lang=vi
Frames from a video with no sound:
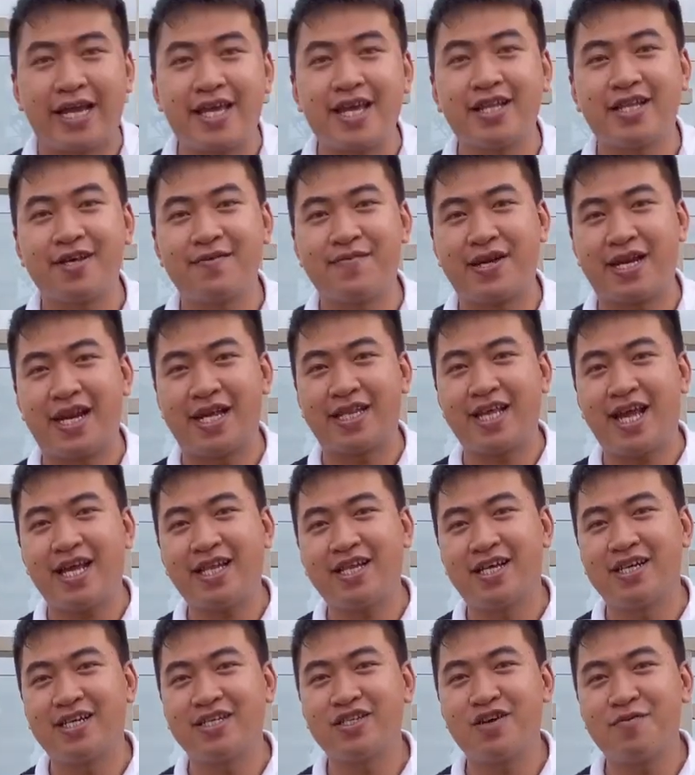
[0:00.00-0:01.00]
Nãy giờ thì mình đã
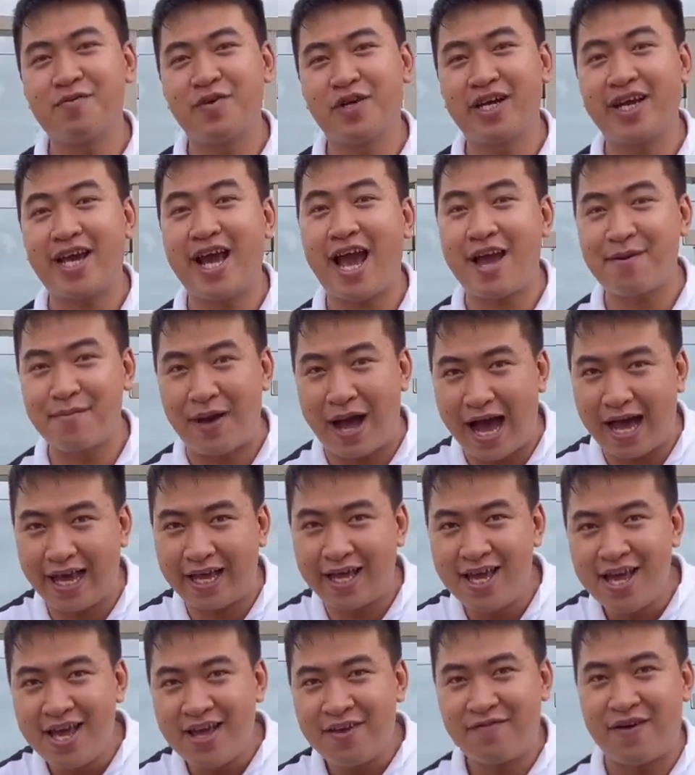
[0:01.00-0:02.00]
test thử cho mọi người hai
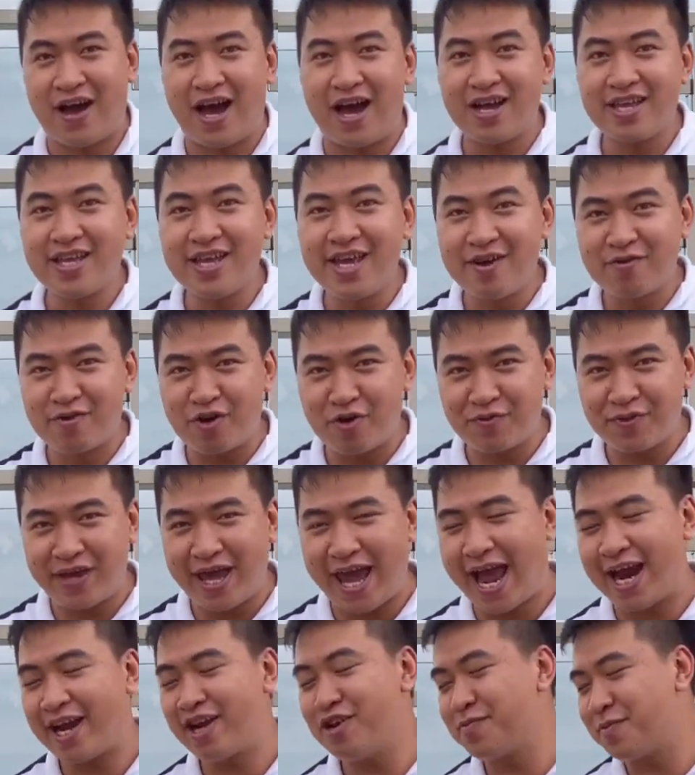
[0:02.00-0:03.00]
bài và ở nhiều không
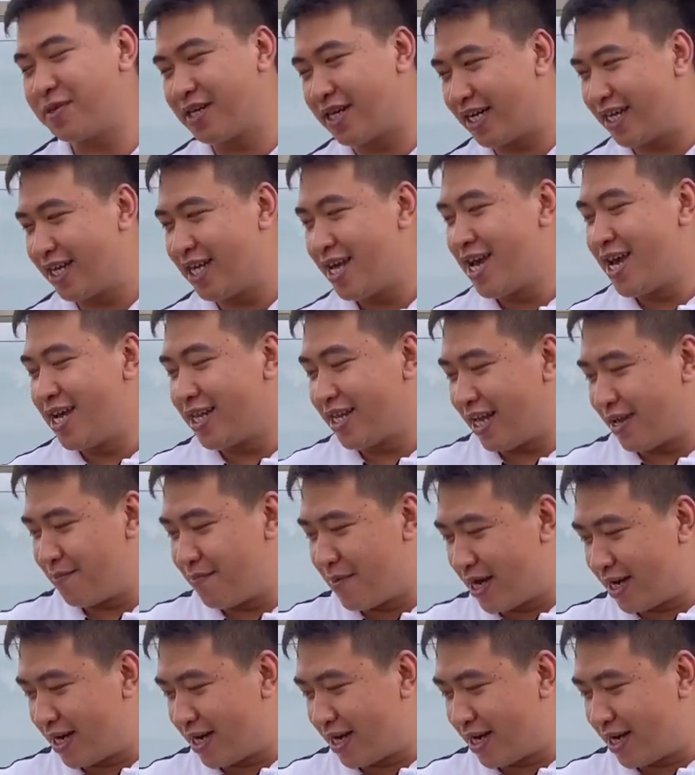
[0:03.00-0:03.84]
gian đó mọi người. Thì